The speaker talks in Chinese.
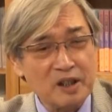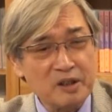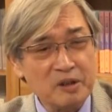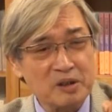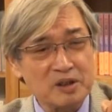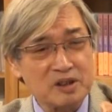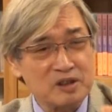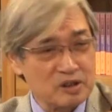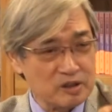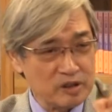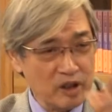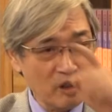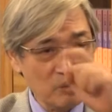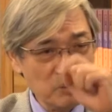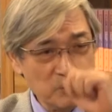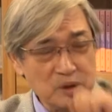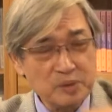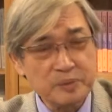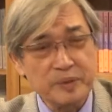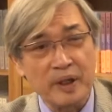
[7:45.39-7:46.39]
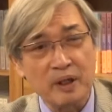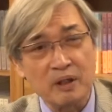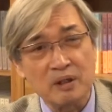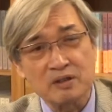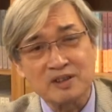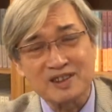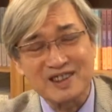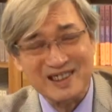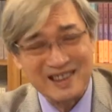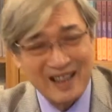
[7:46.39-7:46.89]
略首要目标
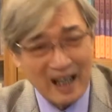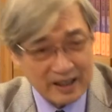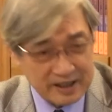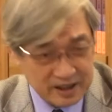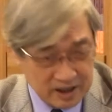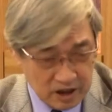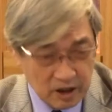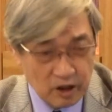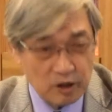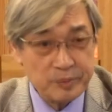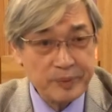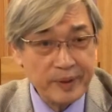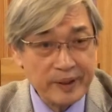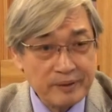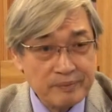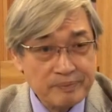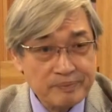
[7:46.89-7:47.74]
是打击刘备。